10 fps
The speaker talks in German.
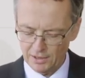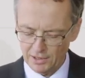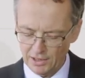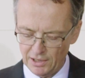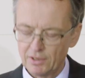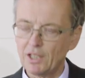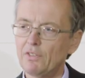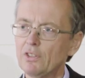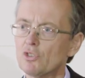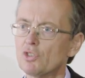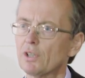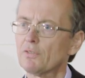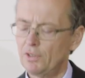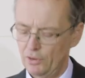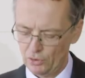die der
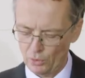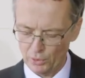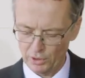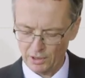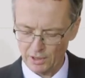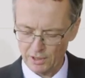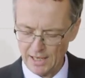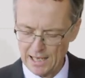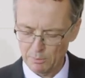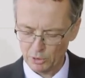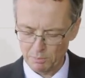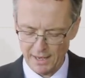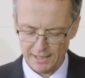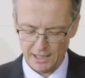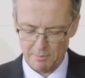Wissenschaftshistoriker Helmut
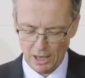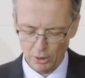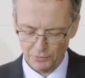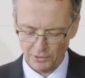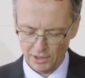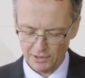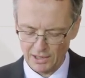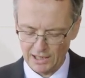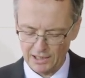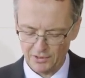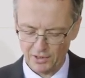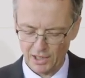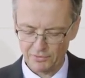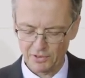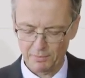Mayer im Auftrag der
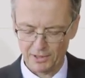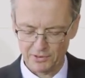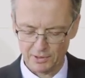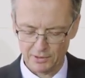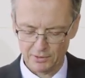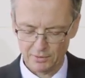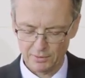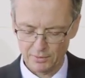GDCH verfasst hat.